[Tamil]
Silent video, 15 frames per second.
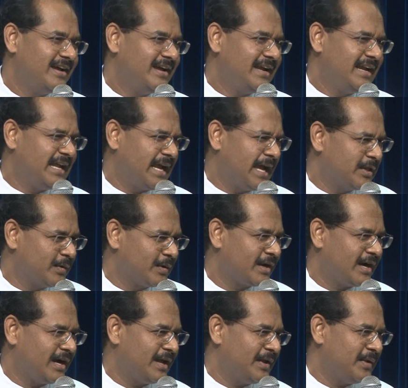இன்றைக்கி ஏதோ ஒரு
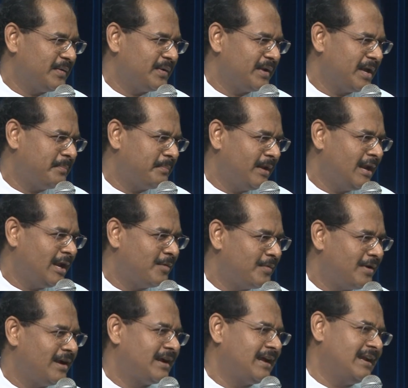காரியம் என் பிள்ளை
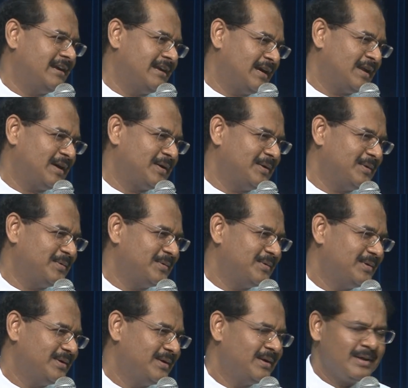வாழ்க்கையில் நடக்கணும்
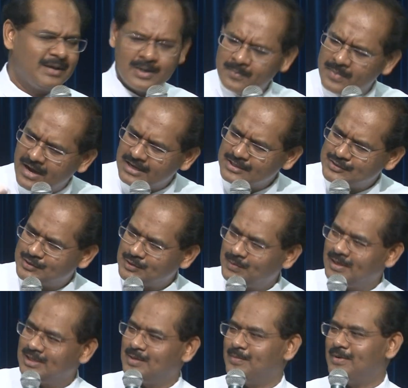ரொம்ப
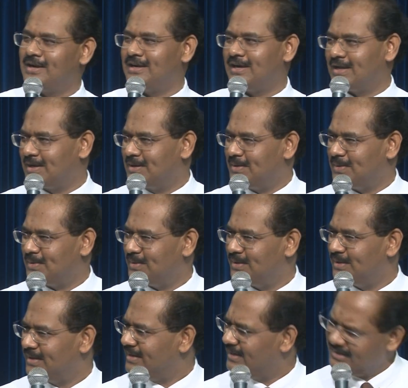ஆசீர்வாதமாக நடக்கணும்
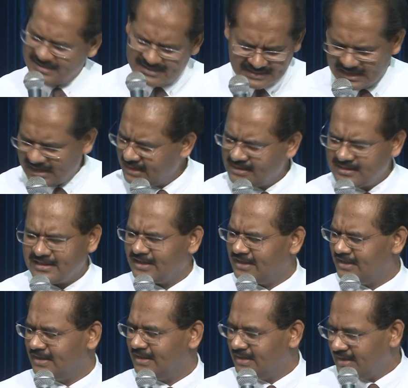நல்லது தான்
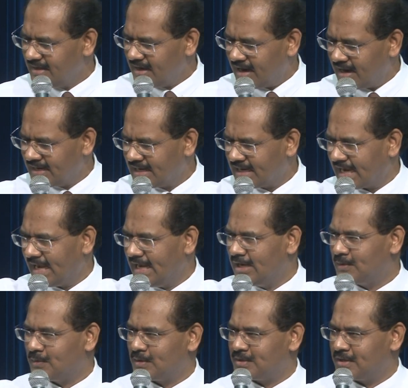ஆண்டு கையில்
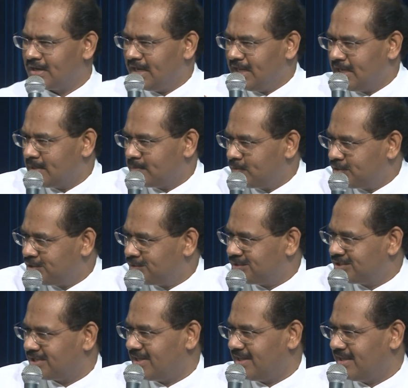கொடுத்துருங்க நீங்கள் அதை பிடிச்சி
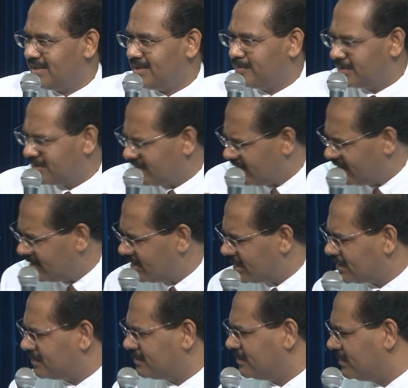வச்சுக்காதீங்க இப்படி தான்
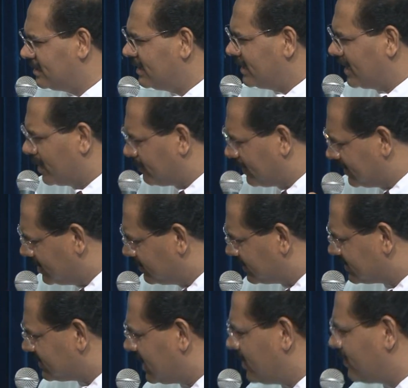நடக்கணும் என் பையன் இப்படி
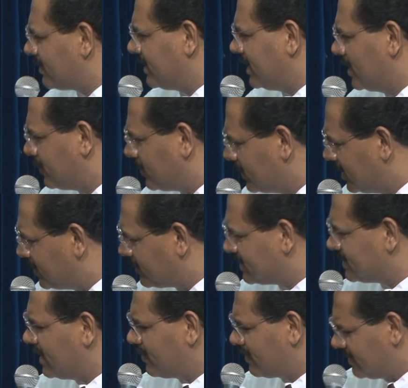தான் வரணும் என் பொண்ணு இப்படி
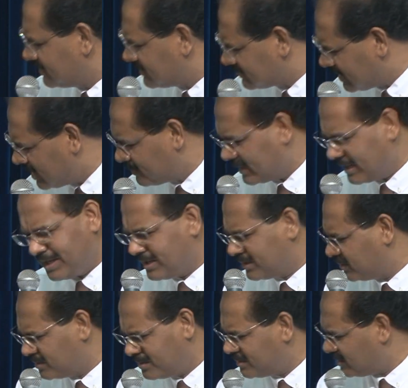தான் வரணும் இதை தான்
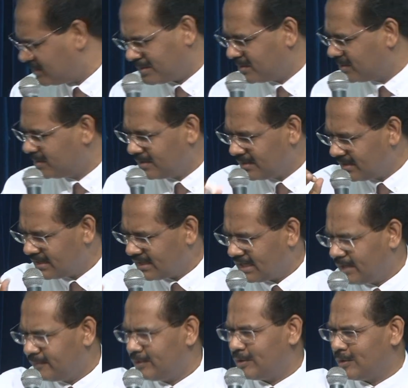படிக்கணும் நோ நோ நோ நோ
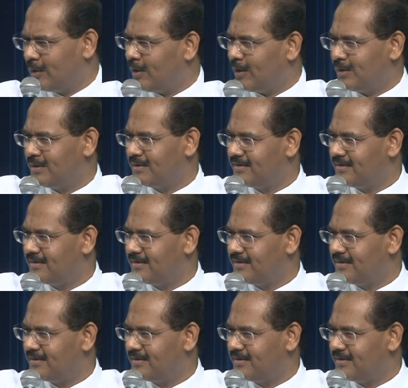கிவ் இட் டு காட்